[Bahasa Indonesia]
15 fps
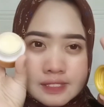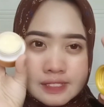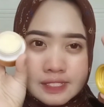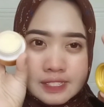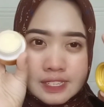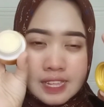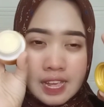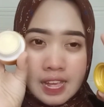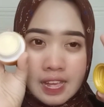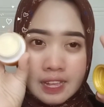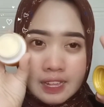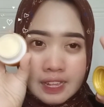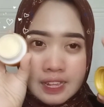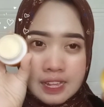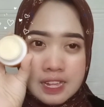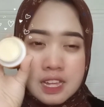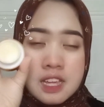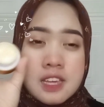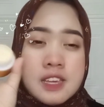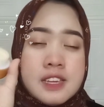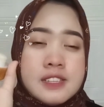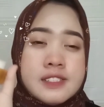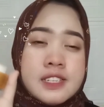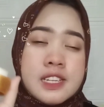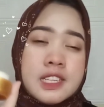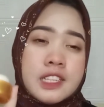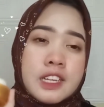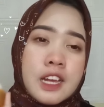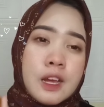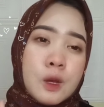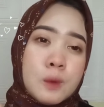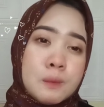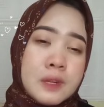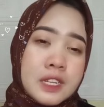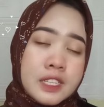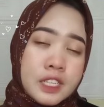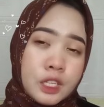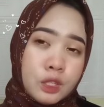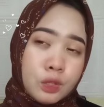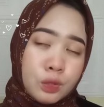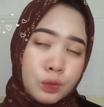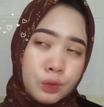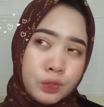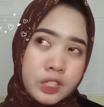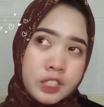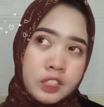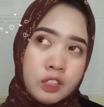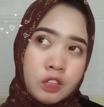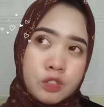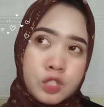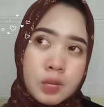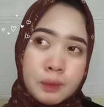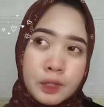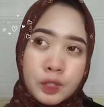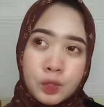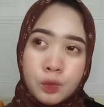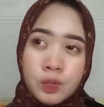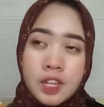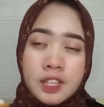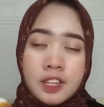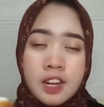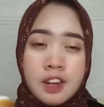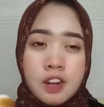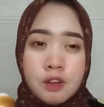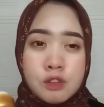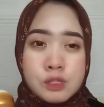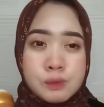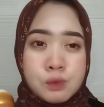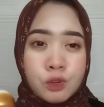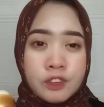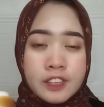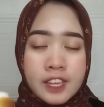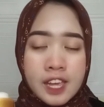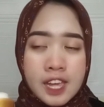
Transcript: ini ya kakak jadi ketika aku beli itu di TikTok Shop itu dia tidak ada dust dosbooknya